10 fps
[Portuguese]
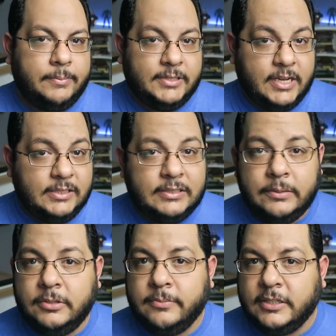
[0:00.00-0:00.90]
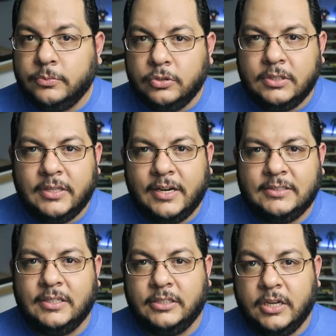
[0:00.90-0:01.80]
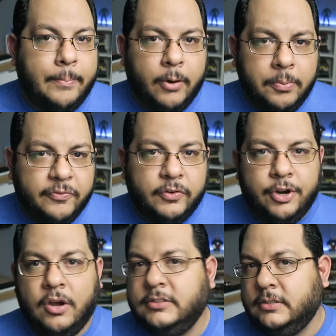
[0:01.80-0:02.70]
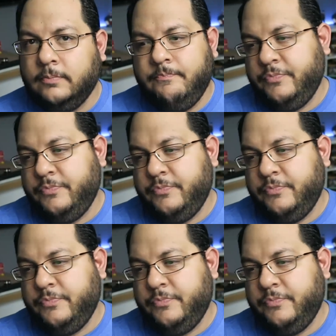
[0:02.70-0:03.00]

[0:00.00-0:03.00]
Apesar de simples, mas muito interessante. A própria Furiosa,